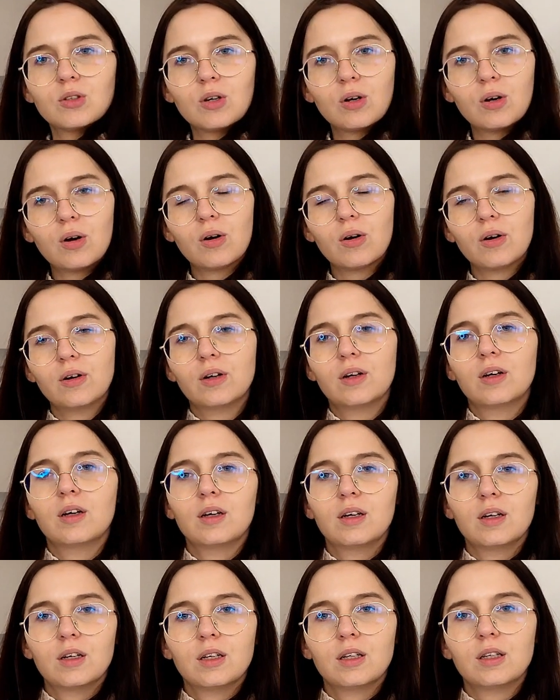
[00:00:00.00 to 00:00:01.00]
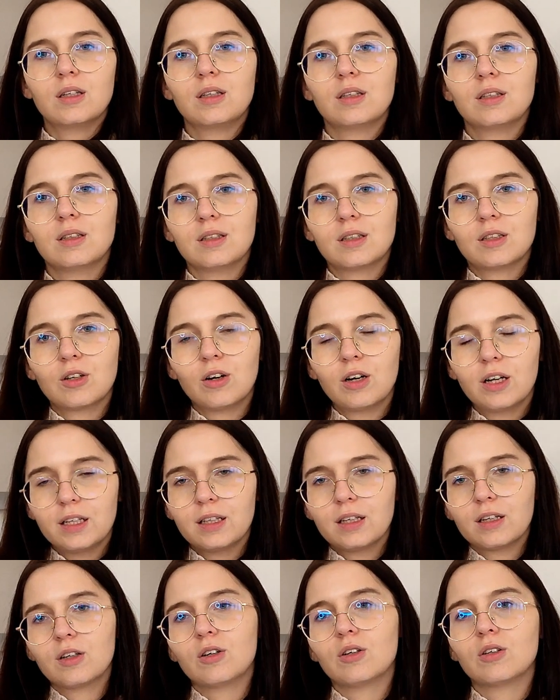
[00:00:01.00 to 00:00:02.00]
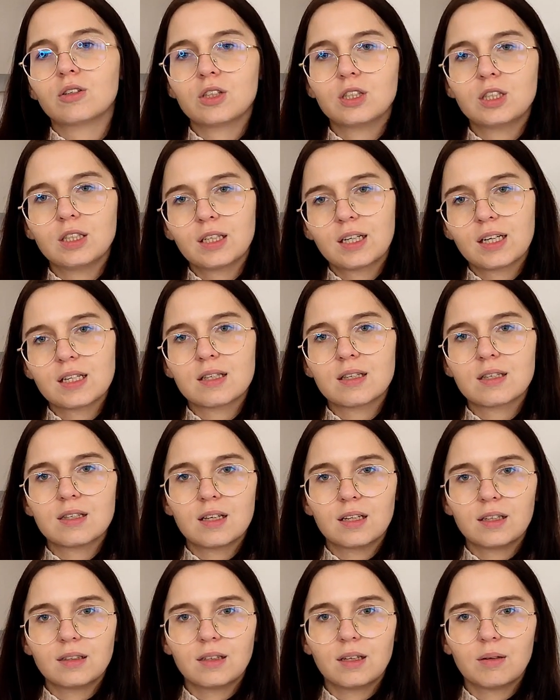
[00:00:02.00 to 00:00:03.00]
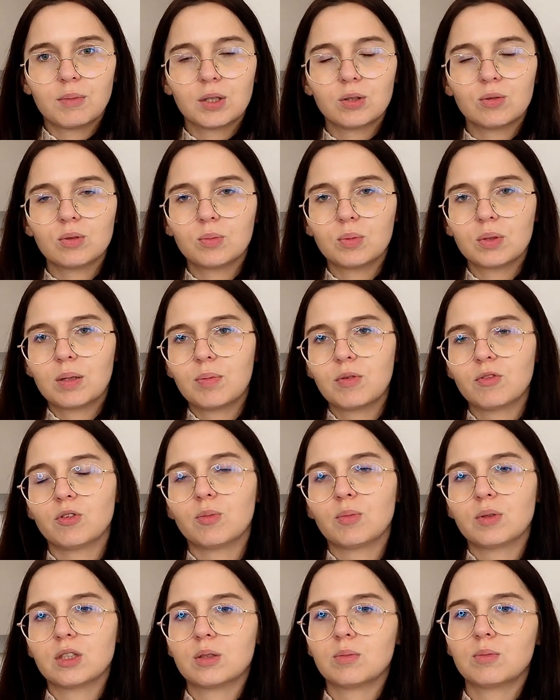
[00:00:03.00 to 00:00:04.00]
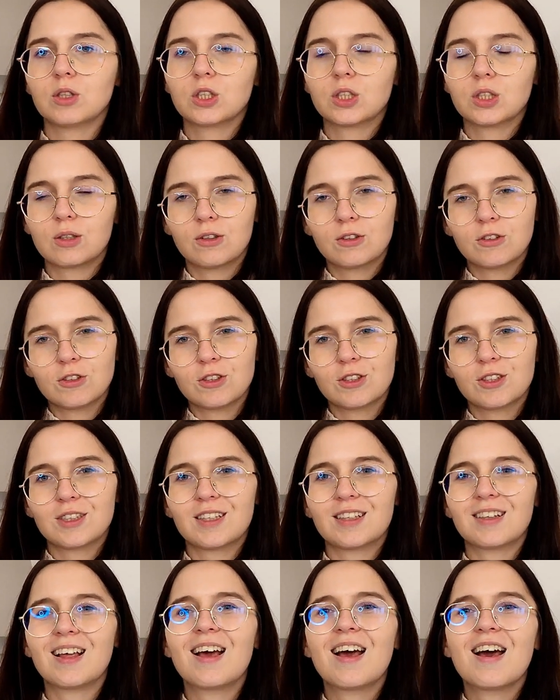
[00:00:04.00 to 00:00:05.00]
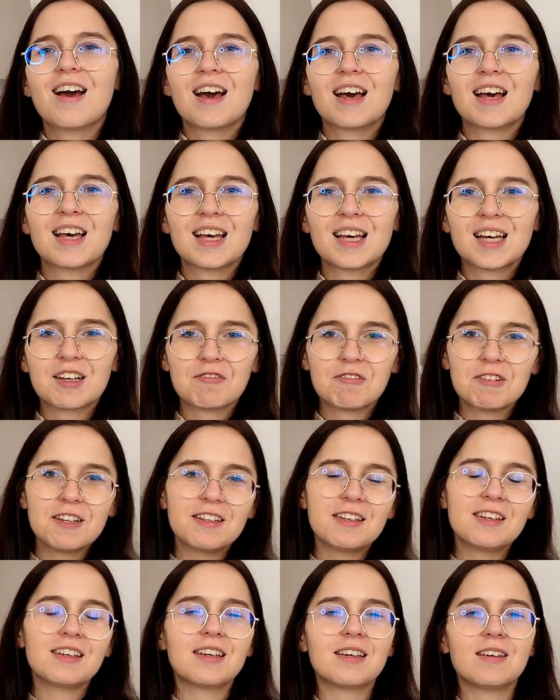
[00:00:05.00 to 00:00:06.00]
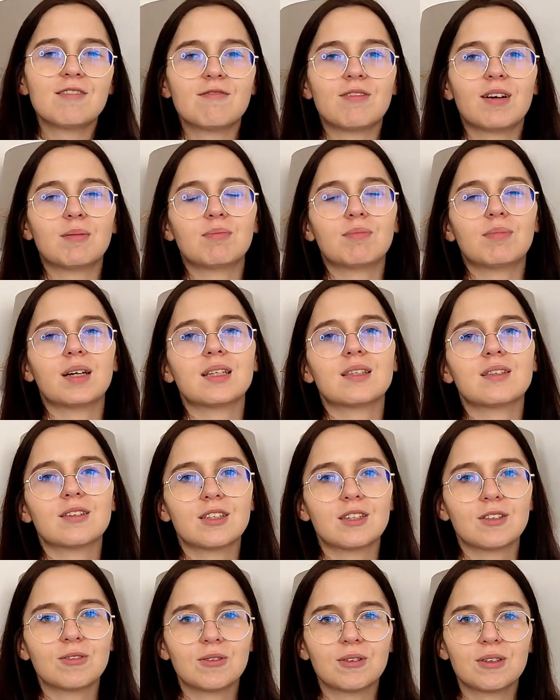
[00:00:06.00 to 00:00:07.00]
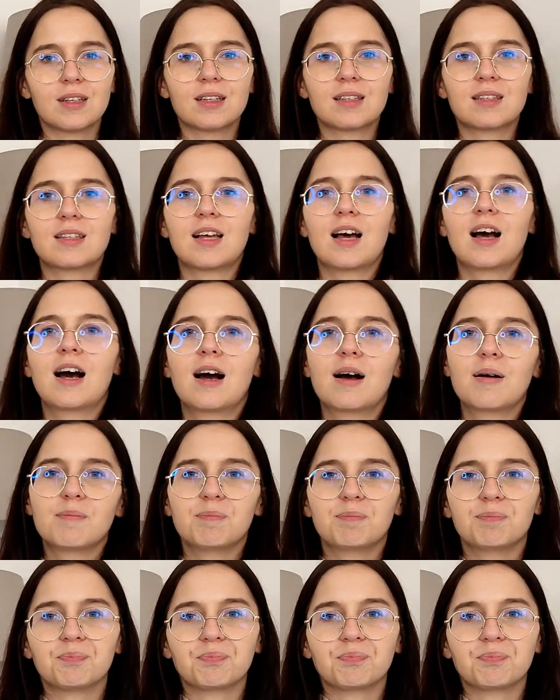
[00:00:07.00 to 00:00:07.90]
do y, kolejnego odcinka z serii tej matury, bo na pewno będziemy jeszcze kończyć ten e, reading i Wam bardzo dziękuję za,